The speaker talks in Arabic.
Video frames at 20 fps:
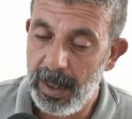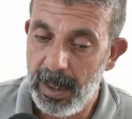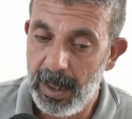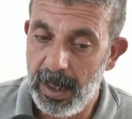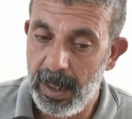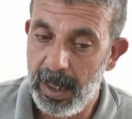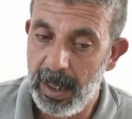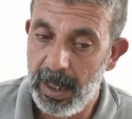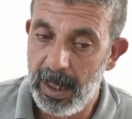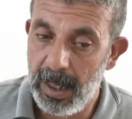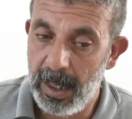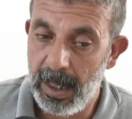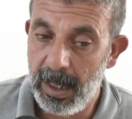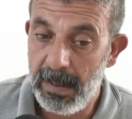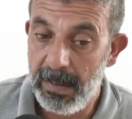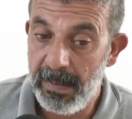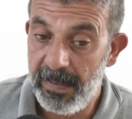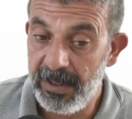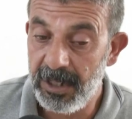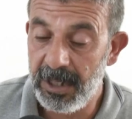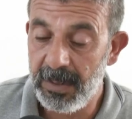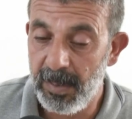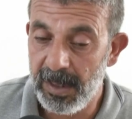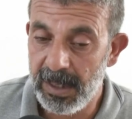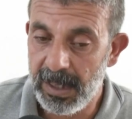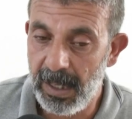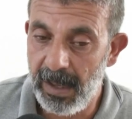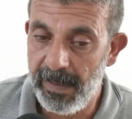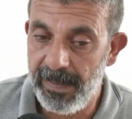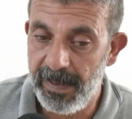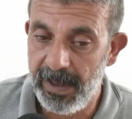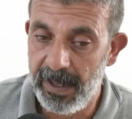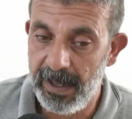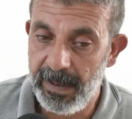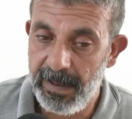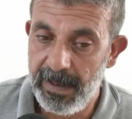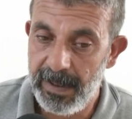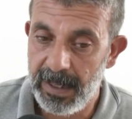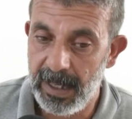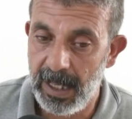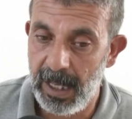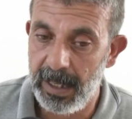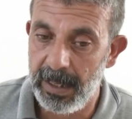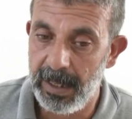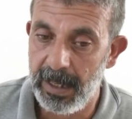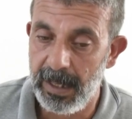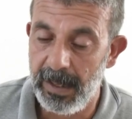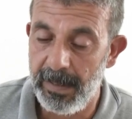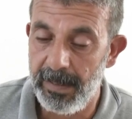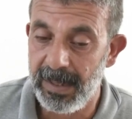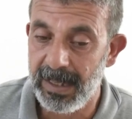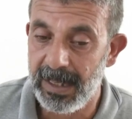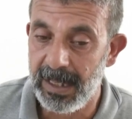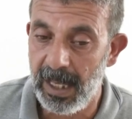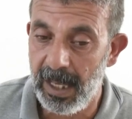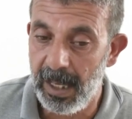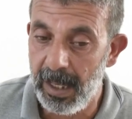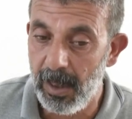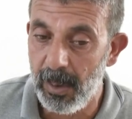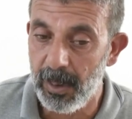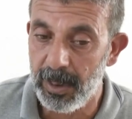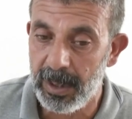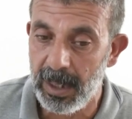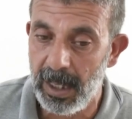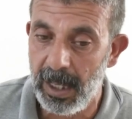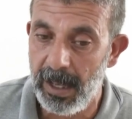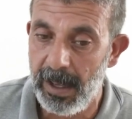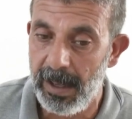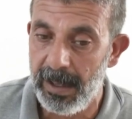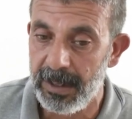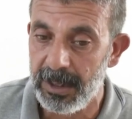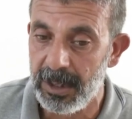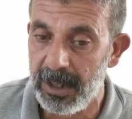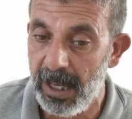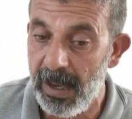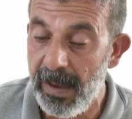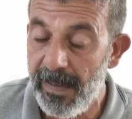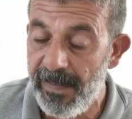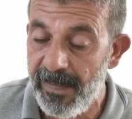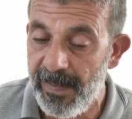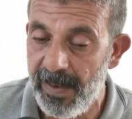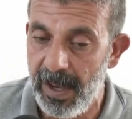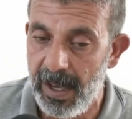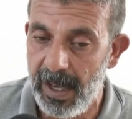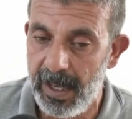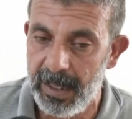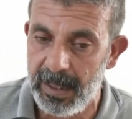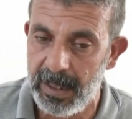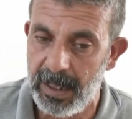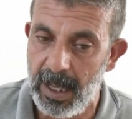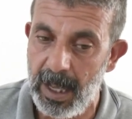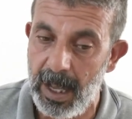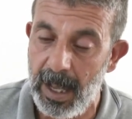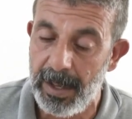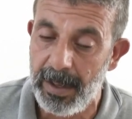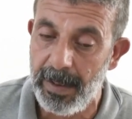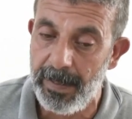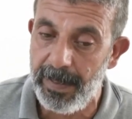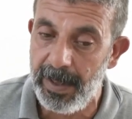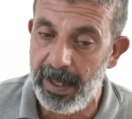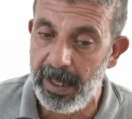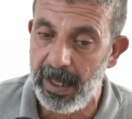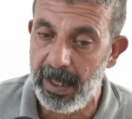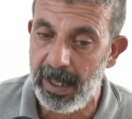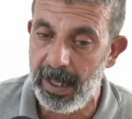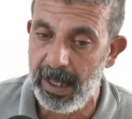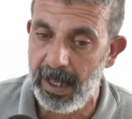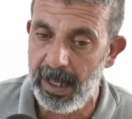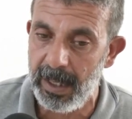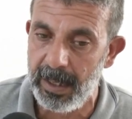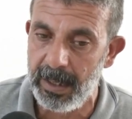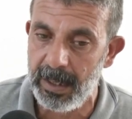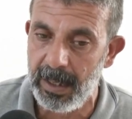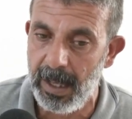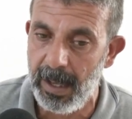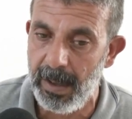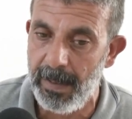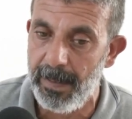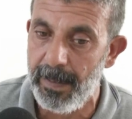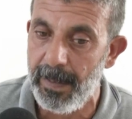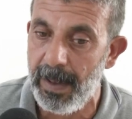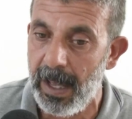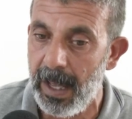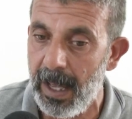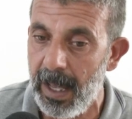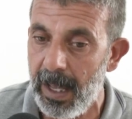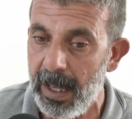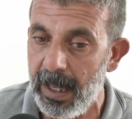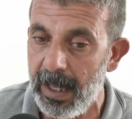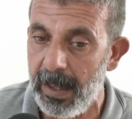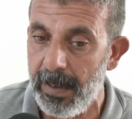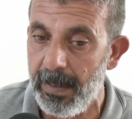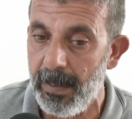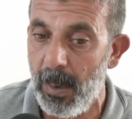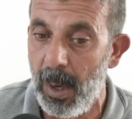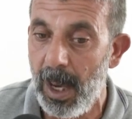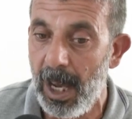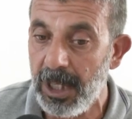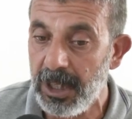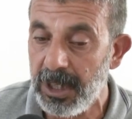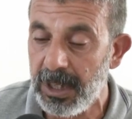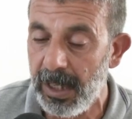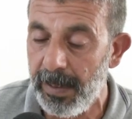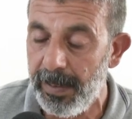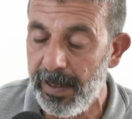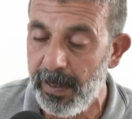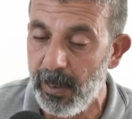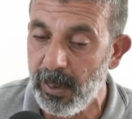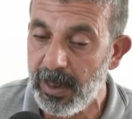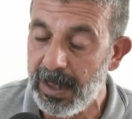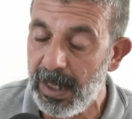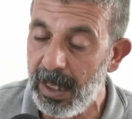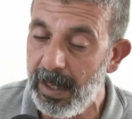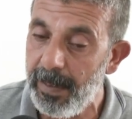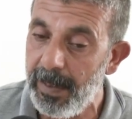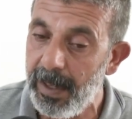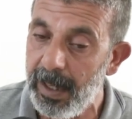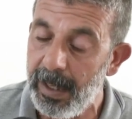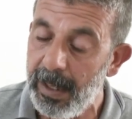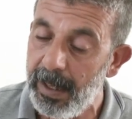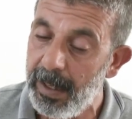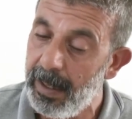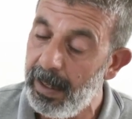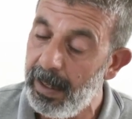آه، فيش مسافة يعني مزاهيوتا شايفها انها عربية انها مع محجبة مسلمة